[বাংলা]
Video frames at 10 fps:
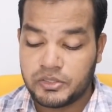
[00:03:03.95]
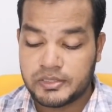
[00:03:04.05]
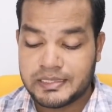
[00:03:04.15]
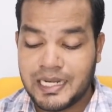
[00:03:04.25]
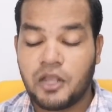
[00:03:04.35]

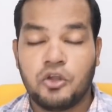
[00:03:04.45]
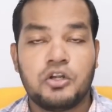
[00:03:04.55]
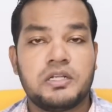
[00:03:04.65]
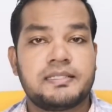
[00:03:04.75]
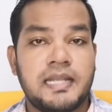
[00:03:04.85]
স্লাঙ্গোড
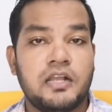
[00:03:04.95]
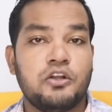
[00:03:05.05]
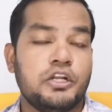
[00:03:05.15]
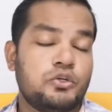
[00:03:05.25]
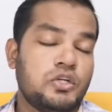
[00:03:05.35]

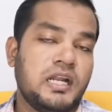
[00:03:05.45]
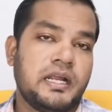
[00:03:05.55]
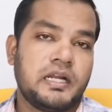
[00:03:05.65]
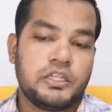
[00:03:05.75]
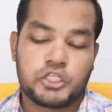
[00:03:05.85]
স্লাঙ্গোডের টোটাল
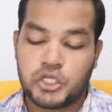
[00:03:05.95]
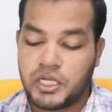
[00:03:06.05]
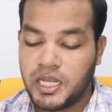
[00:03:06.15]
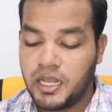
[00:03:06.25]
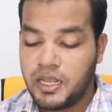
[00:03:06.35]
আক্রান্ত
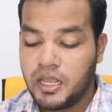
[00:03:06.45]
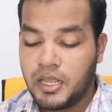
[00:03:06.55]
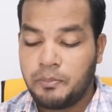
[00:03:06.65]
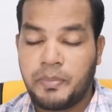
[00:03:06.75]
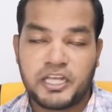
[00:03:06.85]
সংখ্যা
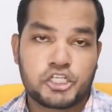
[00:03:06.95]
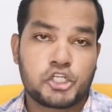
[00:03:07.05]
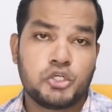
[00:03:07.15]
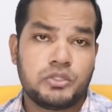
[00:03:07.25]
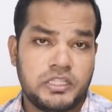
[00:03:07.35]
পাঁচশো
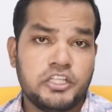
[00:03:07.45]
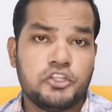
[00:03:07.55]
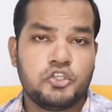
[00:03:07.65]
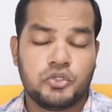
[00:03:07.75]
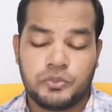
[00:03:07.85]
তিন
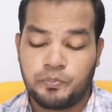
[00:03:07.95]
জন